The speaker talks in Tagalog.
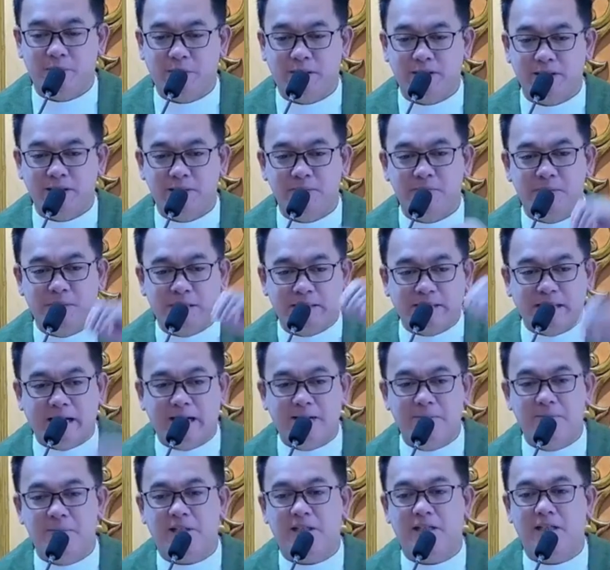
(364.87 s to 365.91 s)
Hindi pwedeng
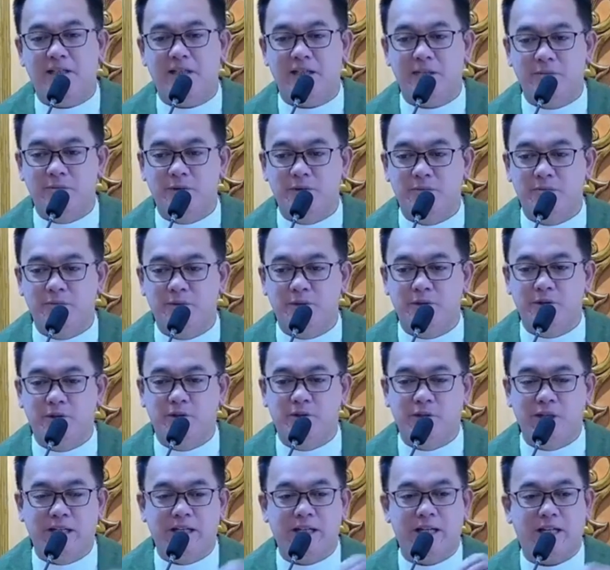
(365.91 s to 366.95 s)
madami kang
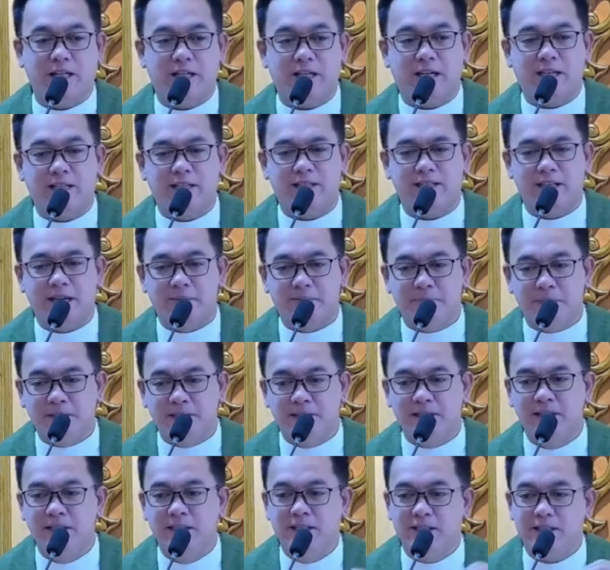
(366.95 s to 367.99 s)
ibudbodo ilagay.
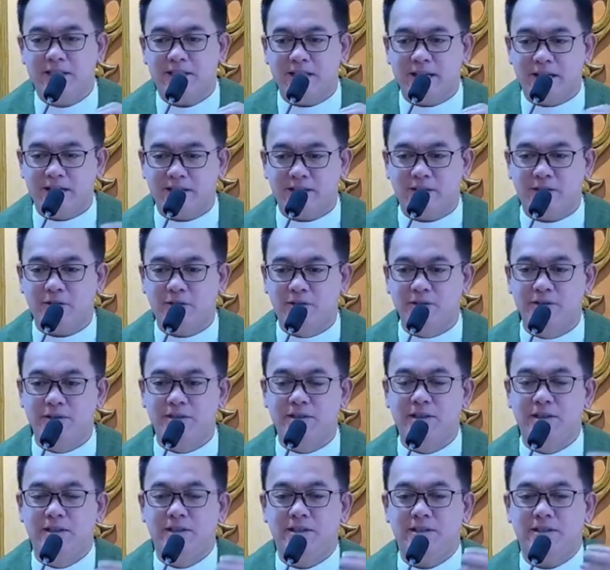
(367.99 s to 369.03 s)
Dapat
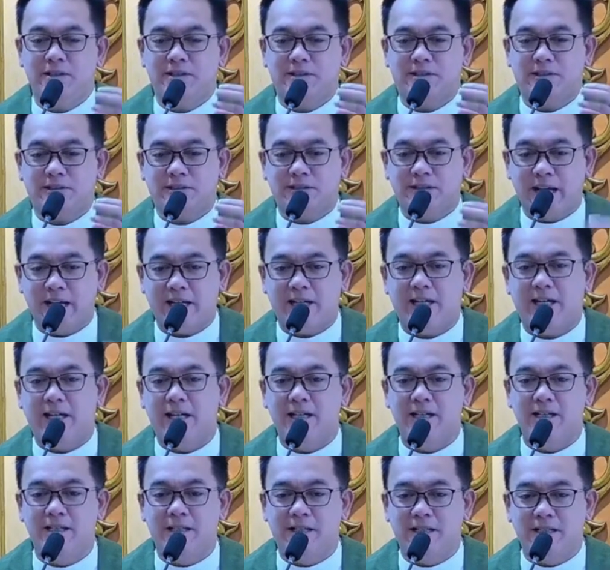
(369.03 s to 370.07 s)
saktong
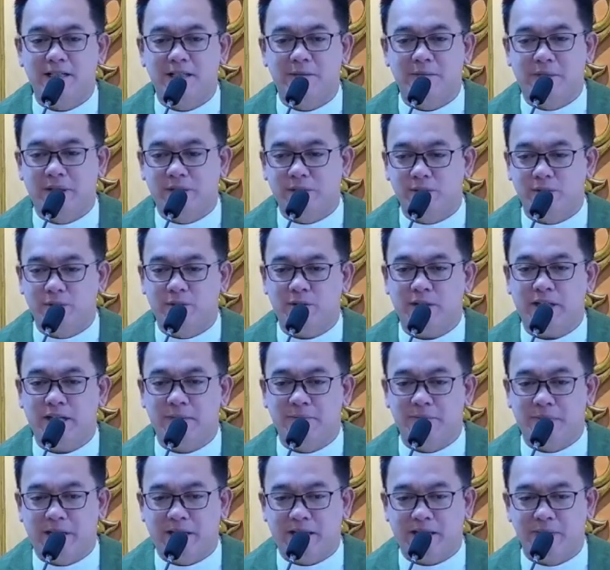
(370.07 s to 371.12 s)
takal ng
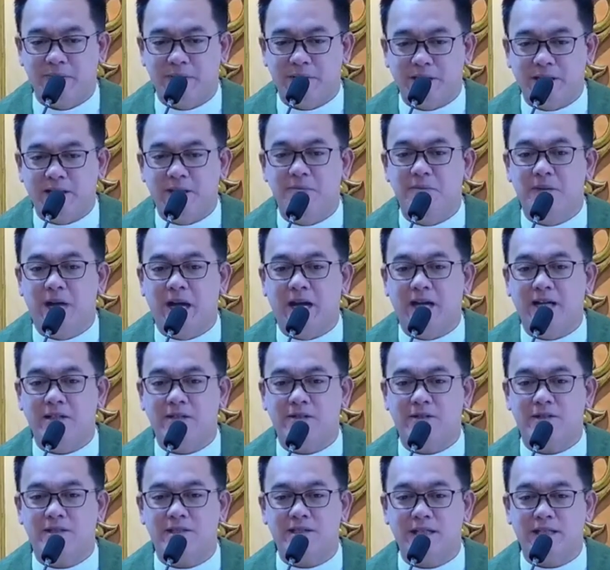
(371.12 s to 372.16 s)
libadura para maging
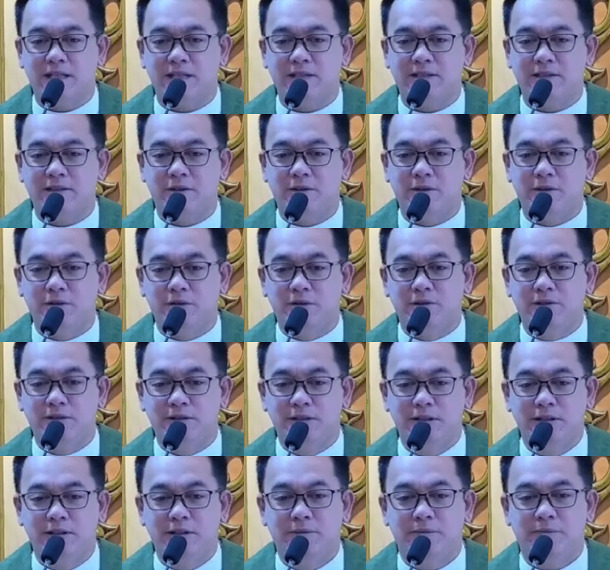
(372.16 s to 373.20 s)
maayos din
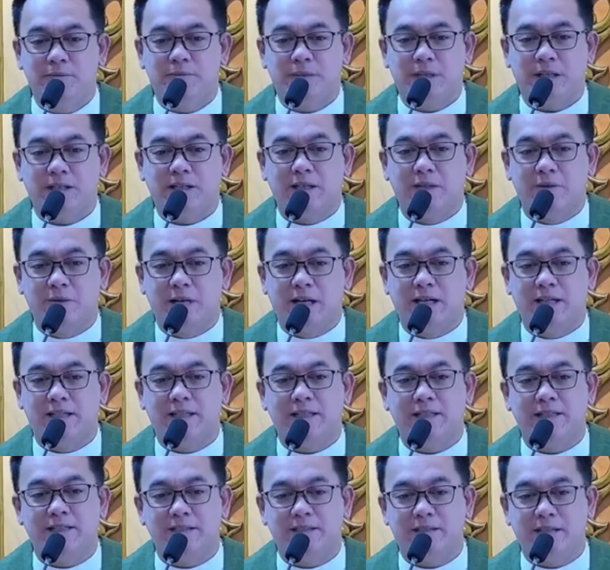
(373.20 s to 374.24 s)
yung
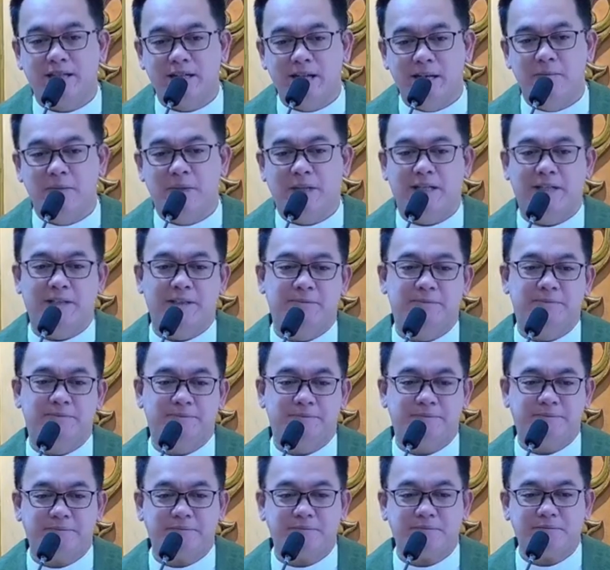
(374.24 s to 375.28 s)
paggawa ng
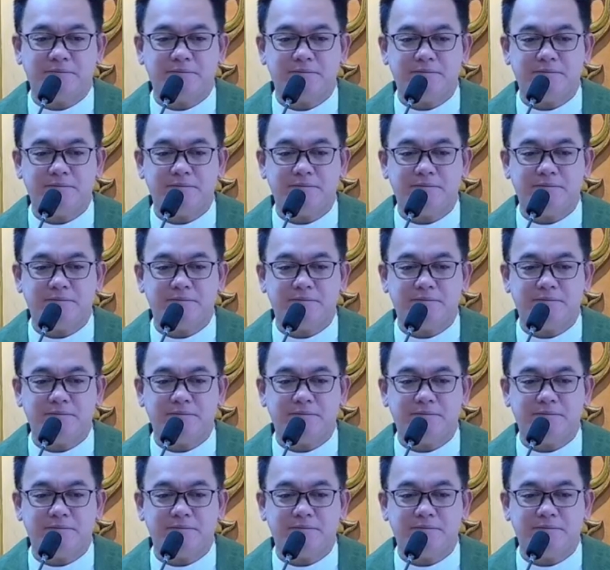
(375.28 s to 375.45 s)
tinapay.